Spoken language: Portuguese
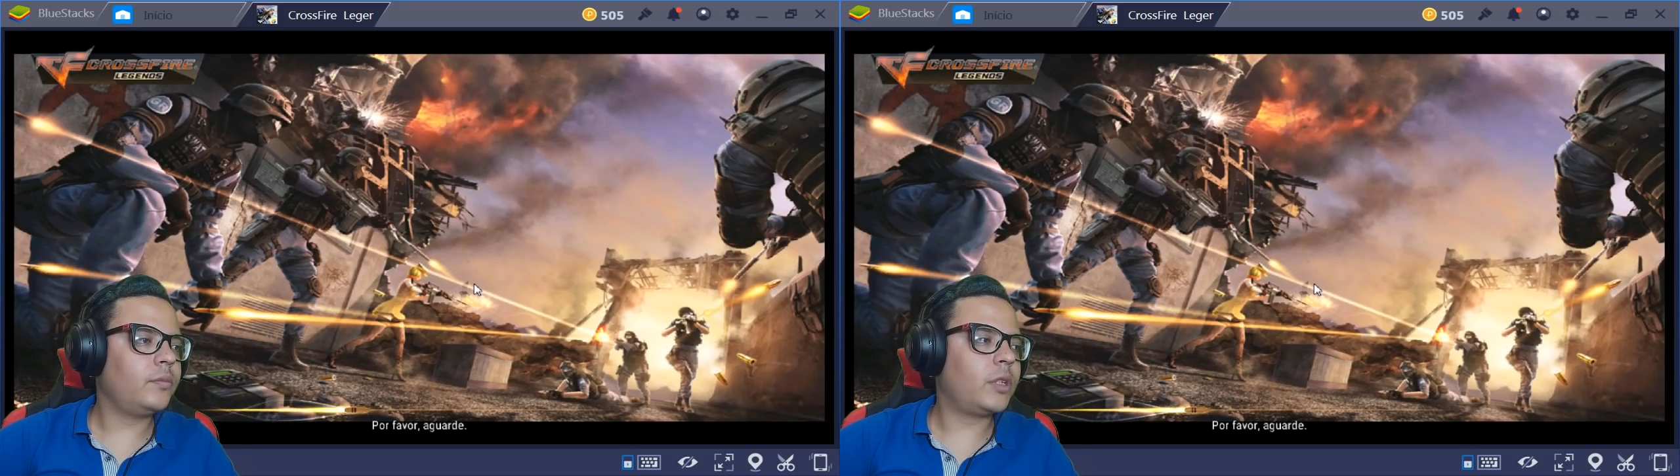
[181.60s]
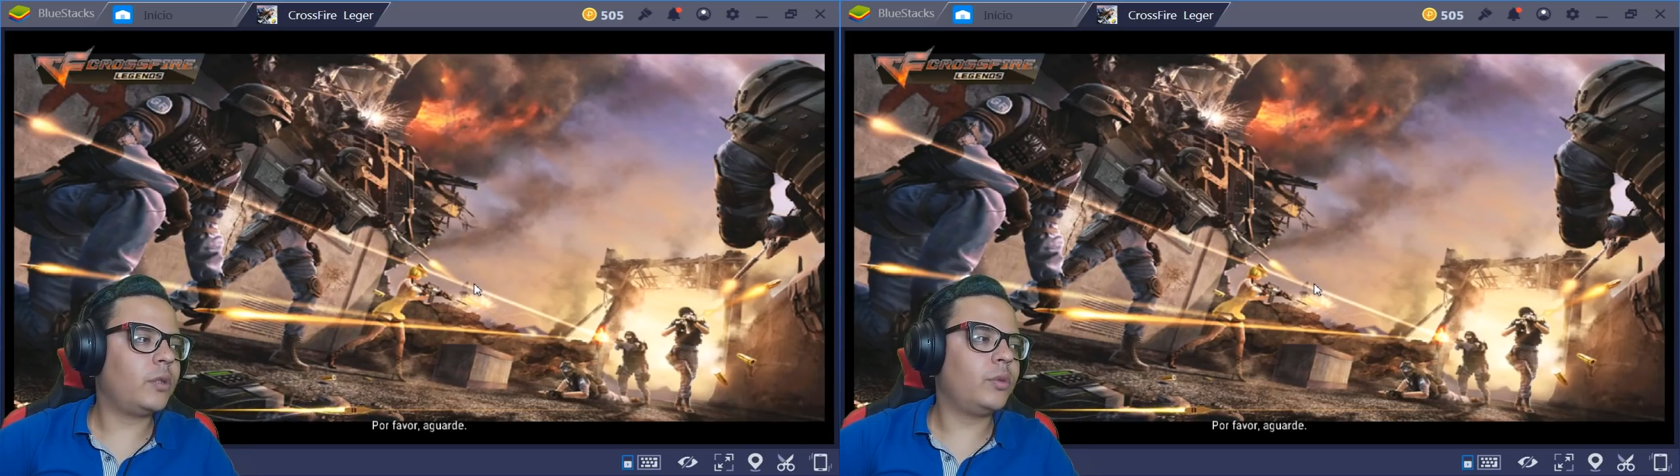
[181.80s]

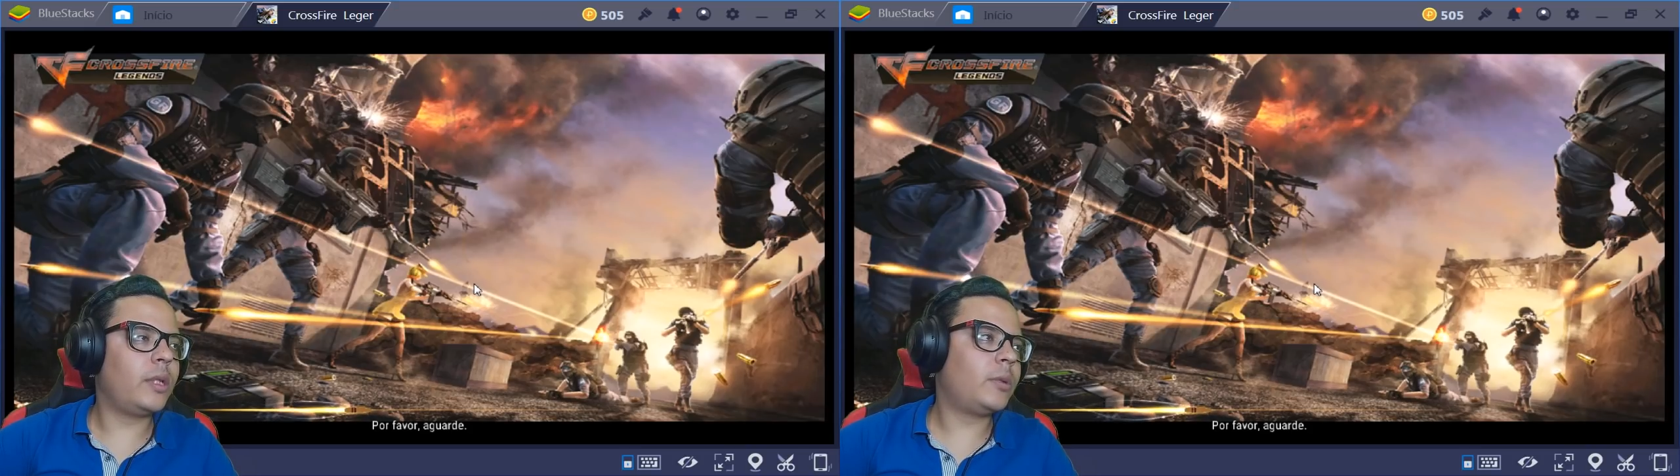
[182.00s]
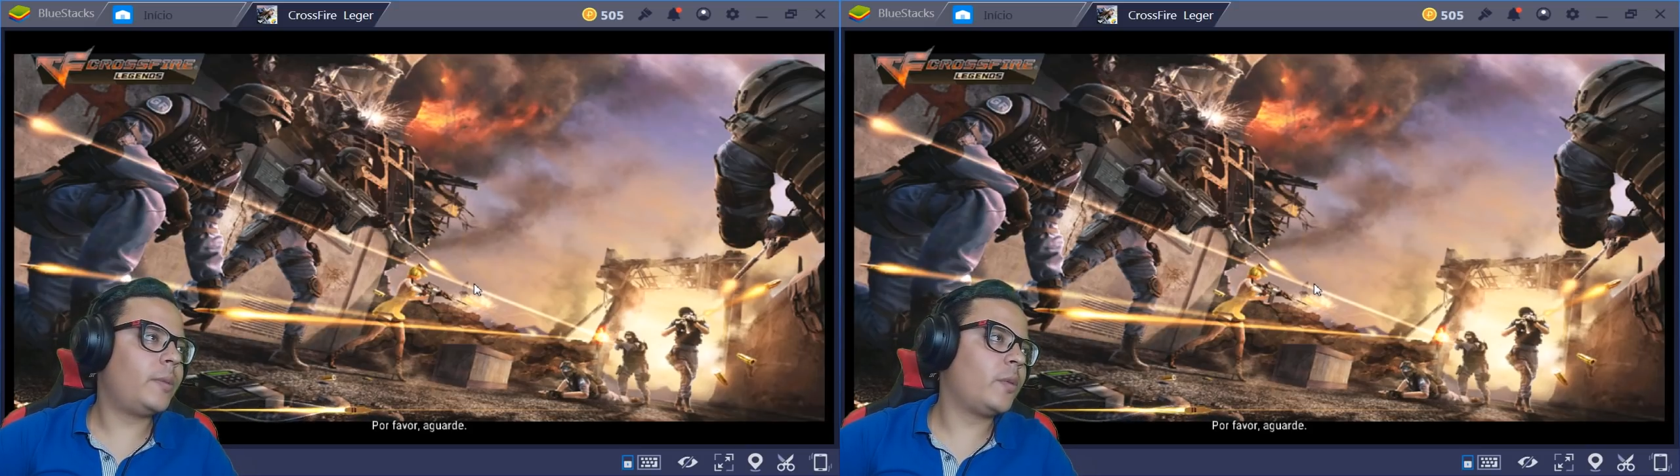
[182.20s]
Eu não
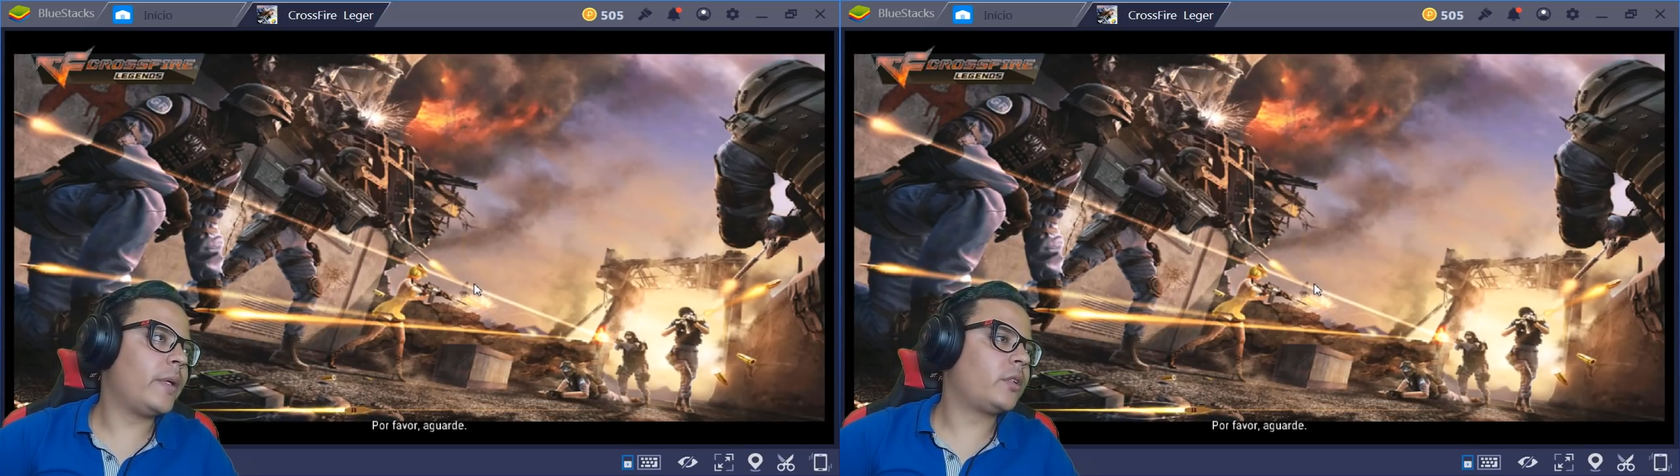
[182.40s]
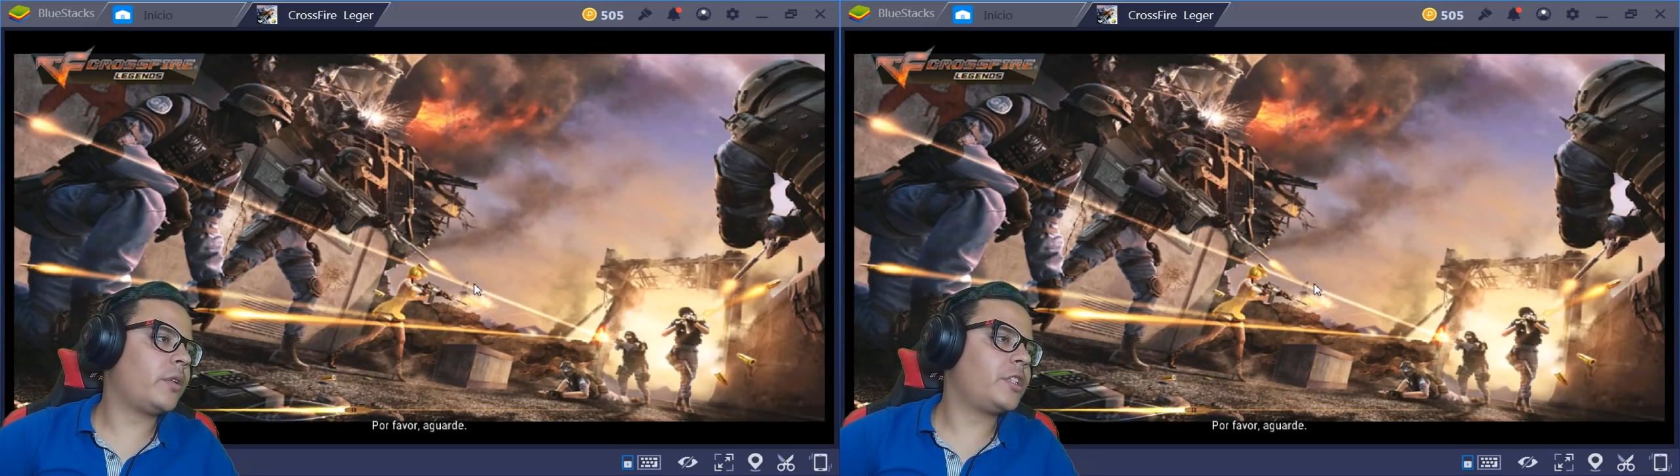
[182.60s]
lembro também como é
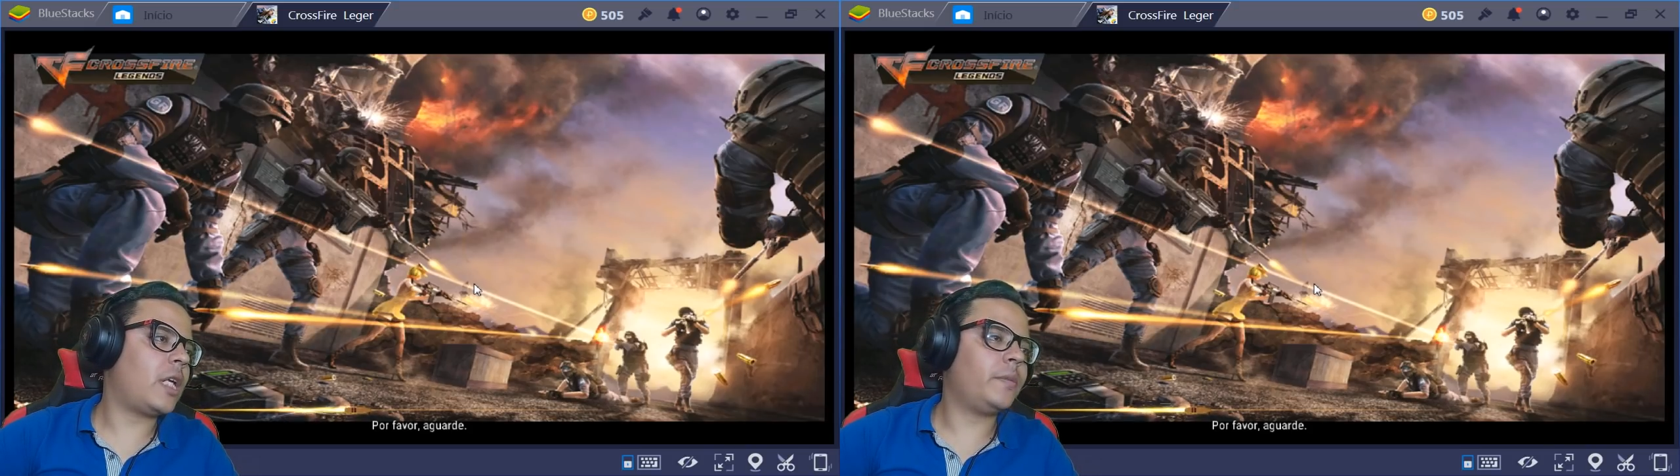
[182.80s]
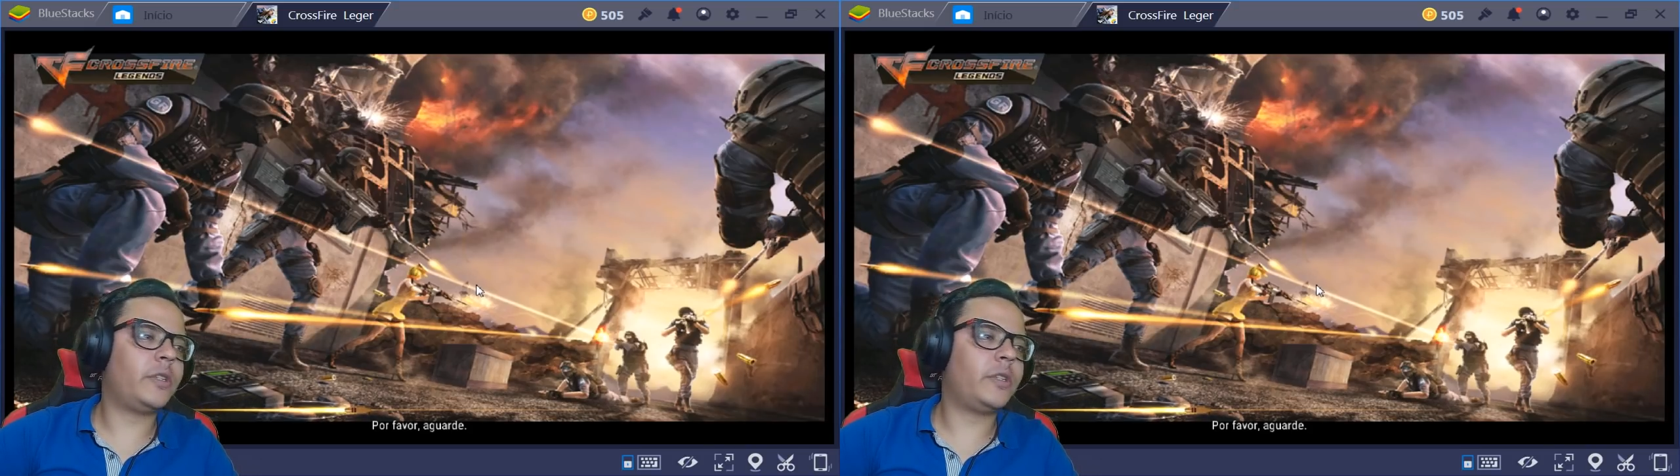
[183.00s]
que troca de arma.